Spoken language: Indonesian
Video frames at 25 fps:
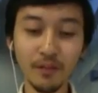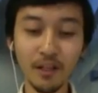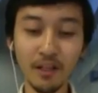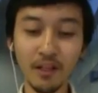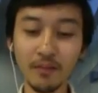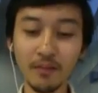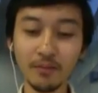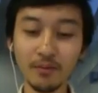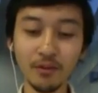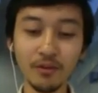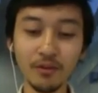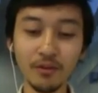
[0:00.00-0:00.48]

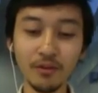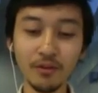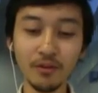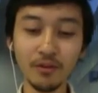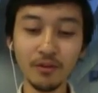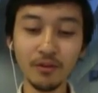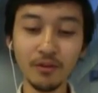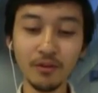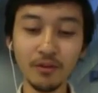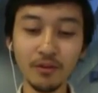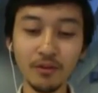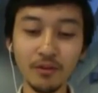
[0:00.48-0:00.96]
pun juga
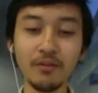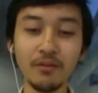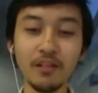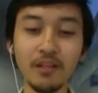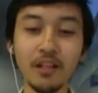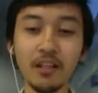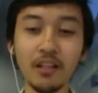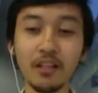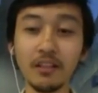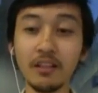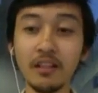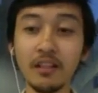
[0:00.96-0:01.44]
bisa
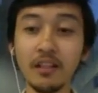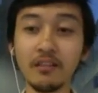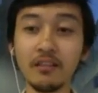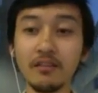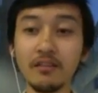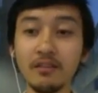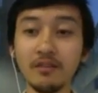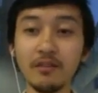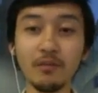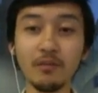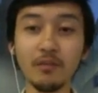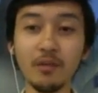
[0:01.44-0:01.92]
diundang
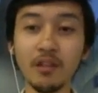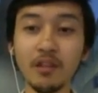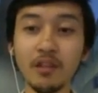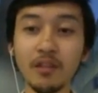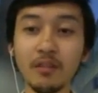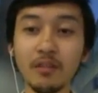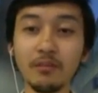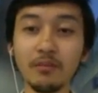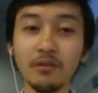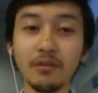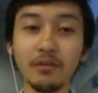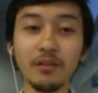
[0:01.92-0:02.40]
dan
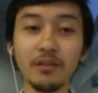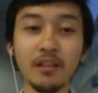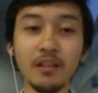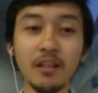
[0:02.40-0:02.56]
semuanya pun